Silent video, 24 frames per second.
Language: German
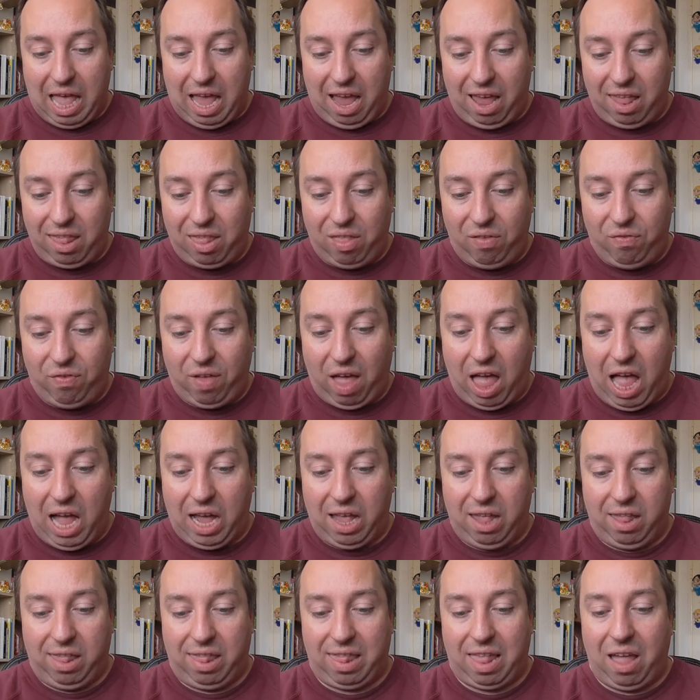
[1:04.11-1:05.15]
Erste
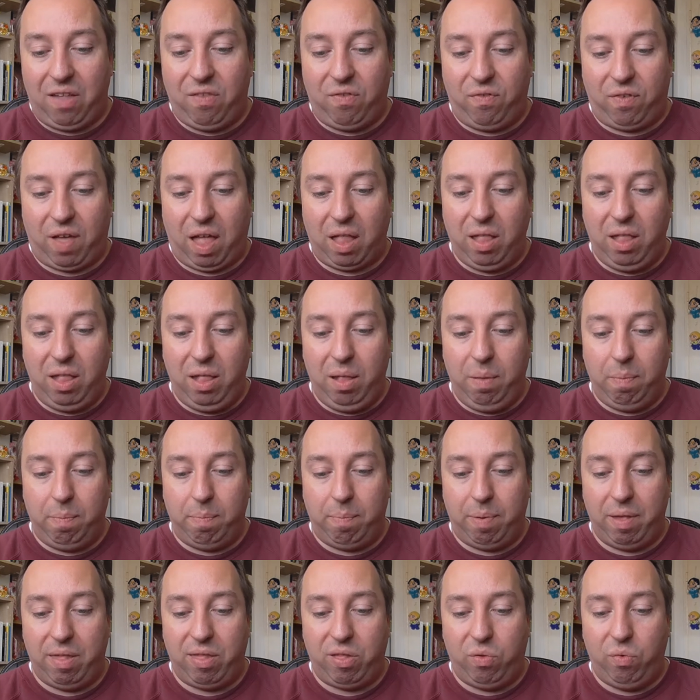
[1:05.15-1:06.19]
Frage, seit wann
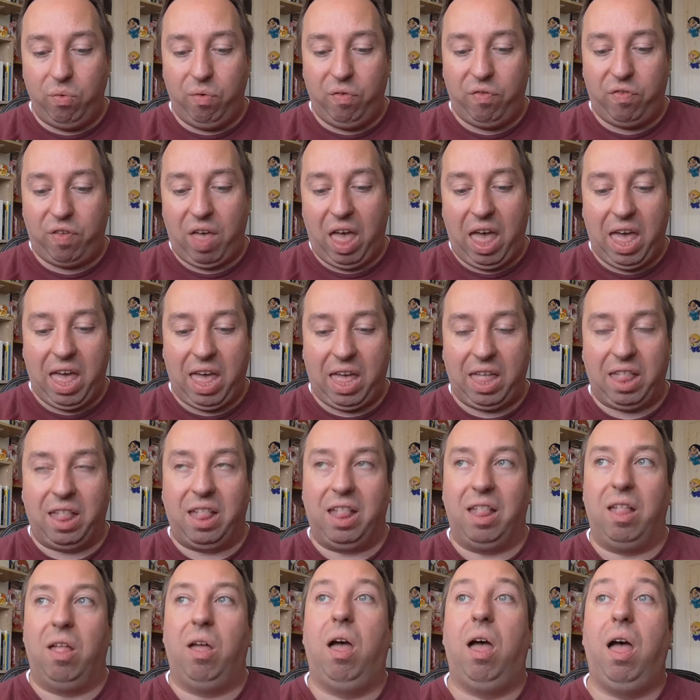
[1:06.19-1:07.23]
bist du
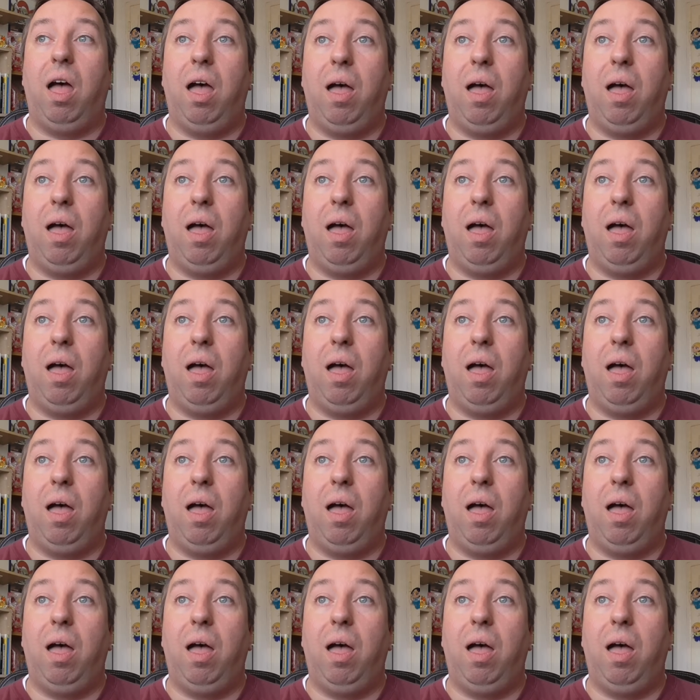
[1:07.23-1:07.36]
Fan?